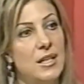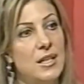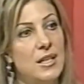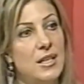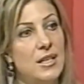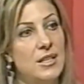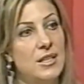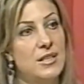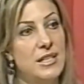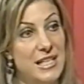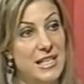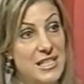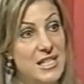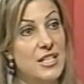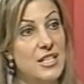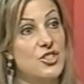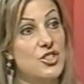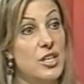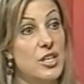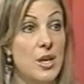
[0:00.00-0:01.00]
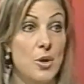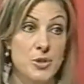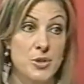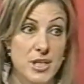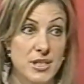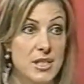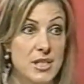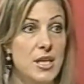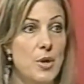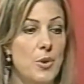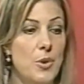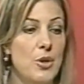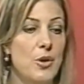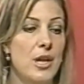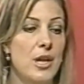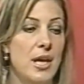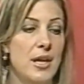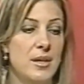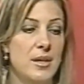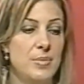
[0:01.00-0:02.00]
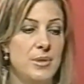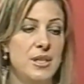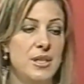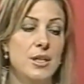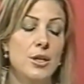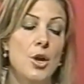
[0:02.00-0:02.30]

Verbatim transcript: الدراسات الشرق اوسطيه واللغه العربيه